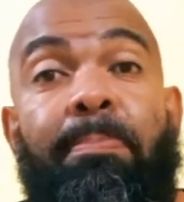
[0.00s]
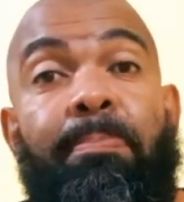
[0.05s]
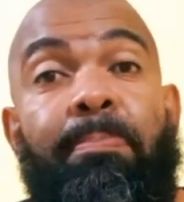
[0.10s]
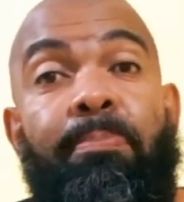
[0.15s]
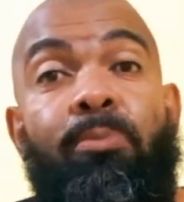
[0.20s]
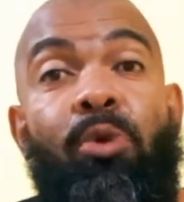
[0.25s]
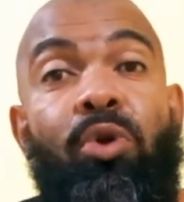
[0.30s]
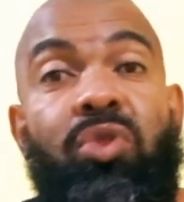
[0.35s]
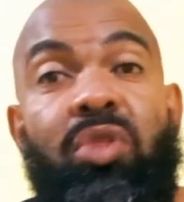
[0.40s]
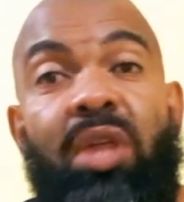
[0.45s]

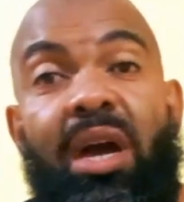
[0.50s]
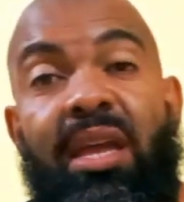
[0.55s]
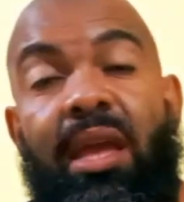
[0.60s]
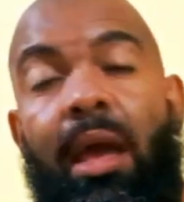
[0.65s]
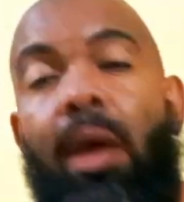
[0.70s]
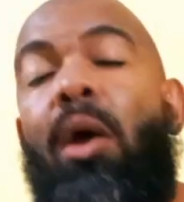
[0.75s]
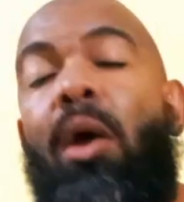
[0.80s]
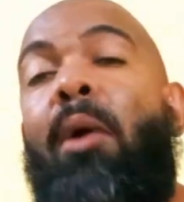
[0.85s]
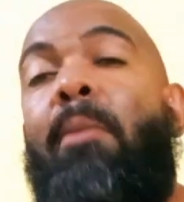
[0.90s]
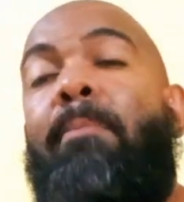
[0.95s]

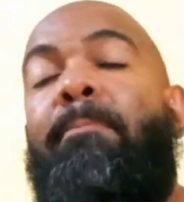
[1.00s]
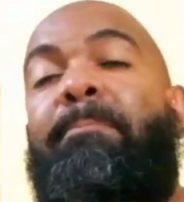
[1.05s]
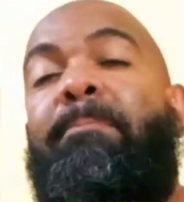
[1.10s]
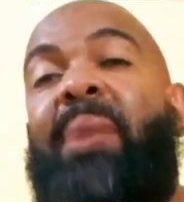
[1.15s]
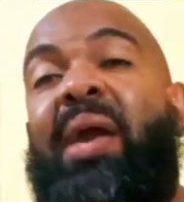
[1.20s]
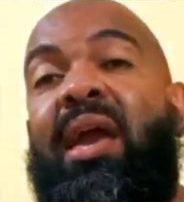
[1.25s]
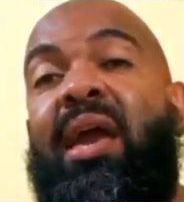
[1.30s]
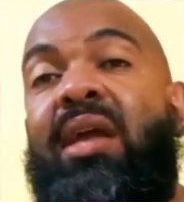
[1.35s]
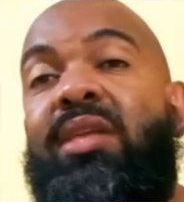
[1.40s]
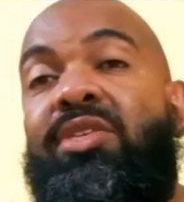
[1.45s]
Montanha,
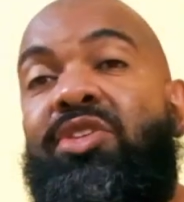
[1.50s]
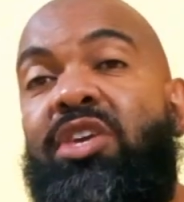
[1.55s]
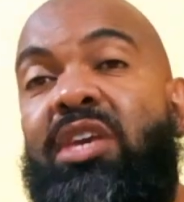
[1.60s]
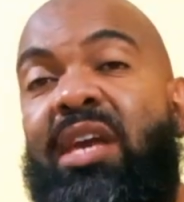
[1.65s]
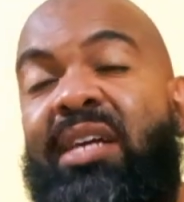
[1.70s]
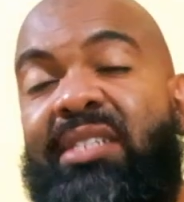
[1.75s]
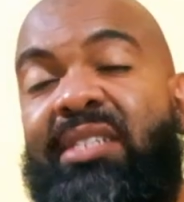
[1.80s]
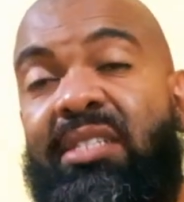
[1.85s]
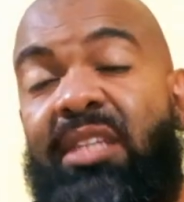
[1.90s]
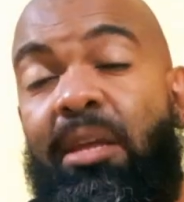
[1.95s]
perdi
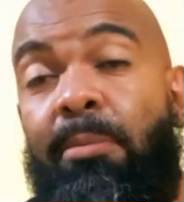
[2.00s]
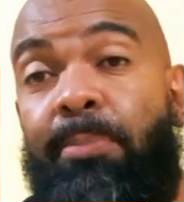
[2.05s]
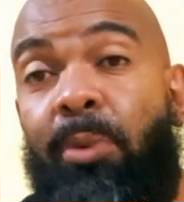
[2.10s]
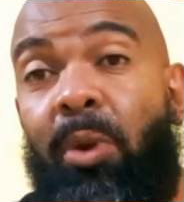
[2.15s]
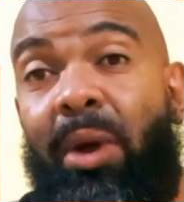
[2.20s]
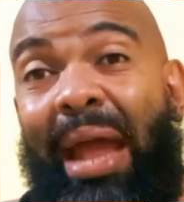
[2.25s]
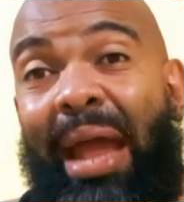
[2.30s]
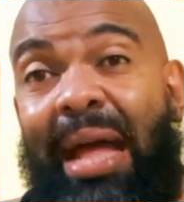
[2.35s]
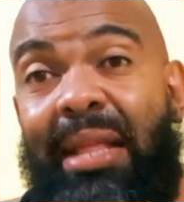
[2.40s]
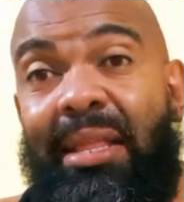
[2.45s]
essa
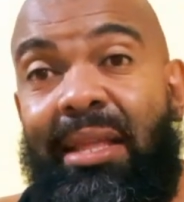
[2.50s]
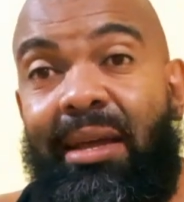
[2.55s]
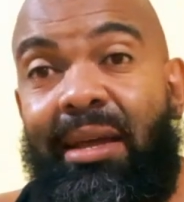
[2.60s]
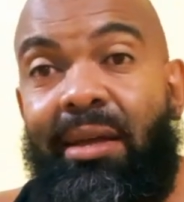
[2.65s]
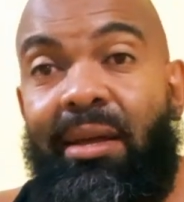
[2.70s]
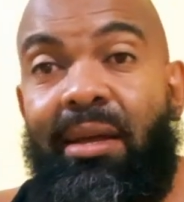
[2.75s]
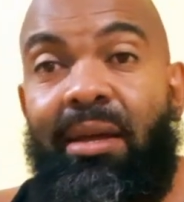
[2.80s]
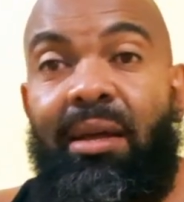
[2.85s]
temporada?